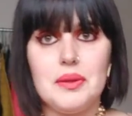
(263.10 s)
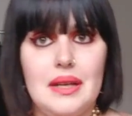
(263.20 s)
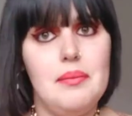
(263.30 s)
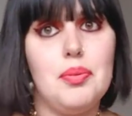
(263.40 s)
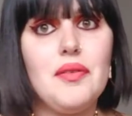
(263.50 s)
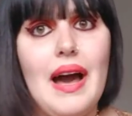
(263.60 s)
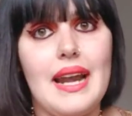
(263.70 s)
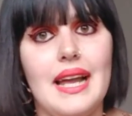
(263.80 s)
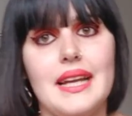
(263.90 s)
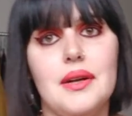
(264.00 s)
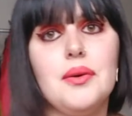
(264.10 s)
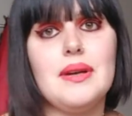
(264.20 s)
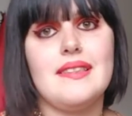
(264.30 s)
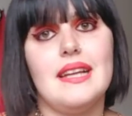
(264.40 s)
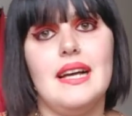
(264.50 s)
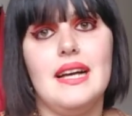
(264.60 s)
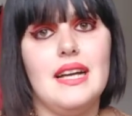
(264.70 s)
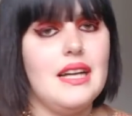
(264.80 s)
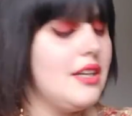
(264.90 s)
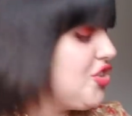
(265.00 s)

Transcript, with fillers: potrei provarla anche con questa